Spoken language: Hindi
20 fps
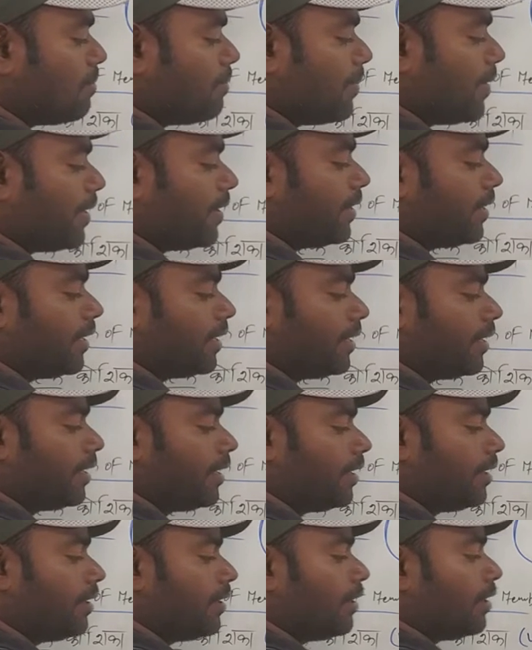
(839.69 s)
पेरनिर
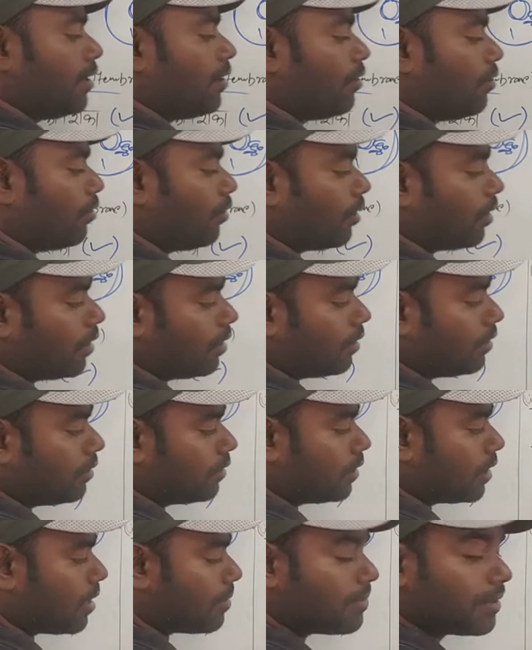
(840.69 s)
ने और
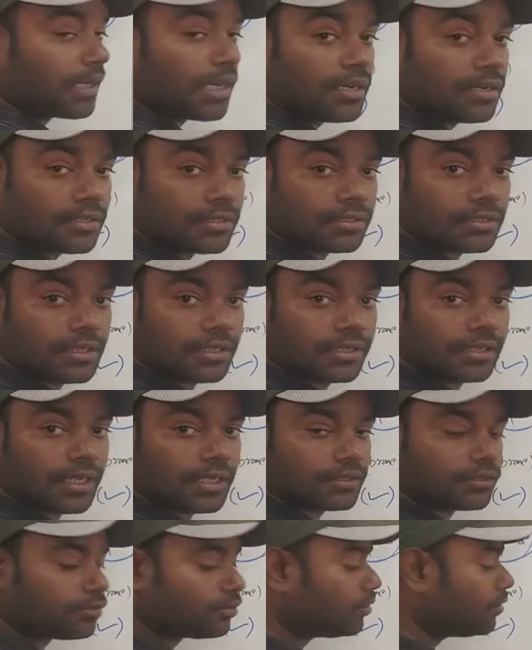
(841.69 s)
नामकरण किसने किया तो